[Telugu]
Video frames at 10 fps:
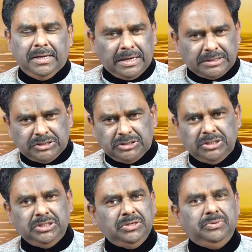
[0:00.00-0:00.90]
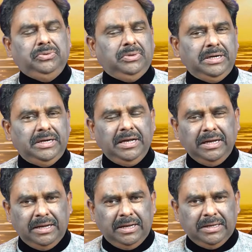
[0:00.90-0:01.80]
రక్షించే దేవుడు అంటే
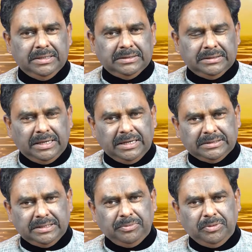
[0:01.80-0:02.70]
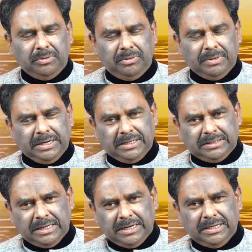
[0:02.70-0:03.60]
తగిన సమయంలో మనకి
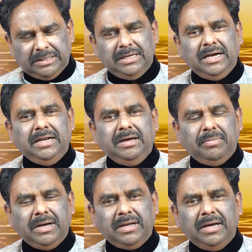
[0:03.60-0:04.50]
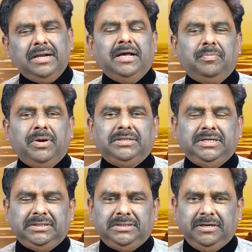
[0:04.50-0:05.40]
తగిన రీతిగా ఆయన మార్గాన్ని ఏర్పాటు
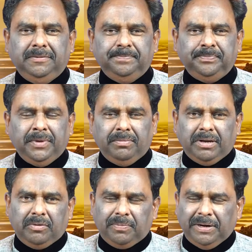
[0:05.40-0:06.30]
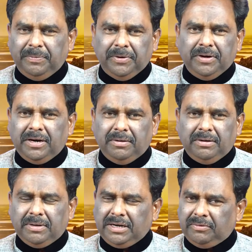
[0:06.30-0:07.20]
చేస్తాడు మనం పడిపోయాం కాబట్టి
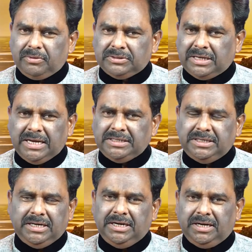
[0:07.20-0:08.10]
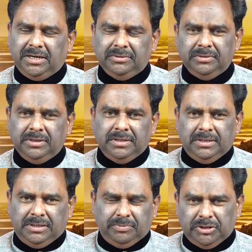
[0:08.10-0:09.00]
మనం ఎవరు సహాయం చేయరని కాదు
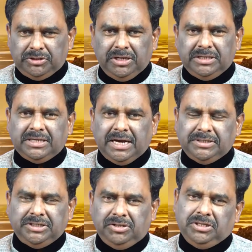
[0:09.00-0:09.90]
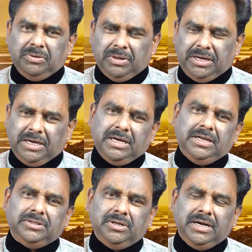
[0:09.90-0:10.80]
మనుషులే సహాయం చేయం దేవుడు అనేక
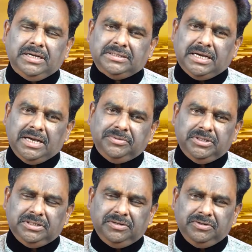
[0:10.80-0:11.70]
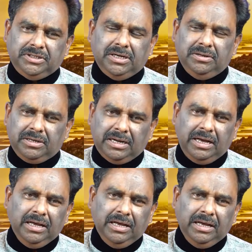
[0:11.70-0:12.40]
రీతిలుగా సహాయం చేసిన విషయాలు ఇక్కడ